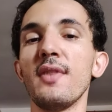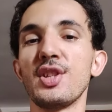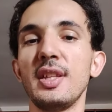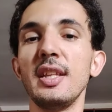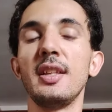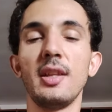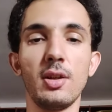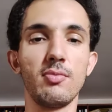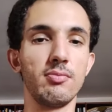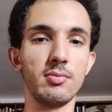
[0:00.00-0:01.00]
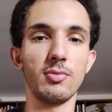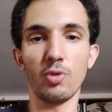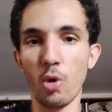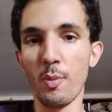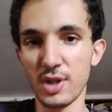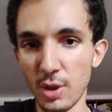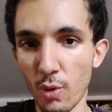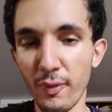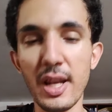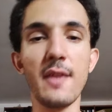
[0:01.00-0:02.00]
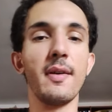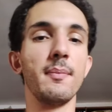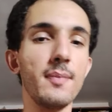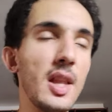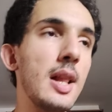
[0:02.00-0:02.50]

vestiti come si conveniva.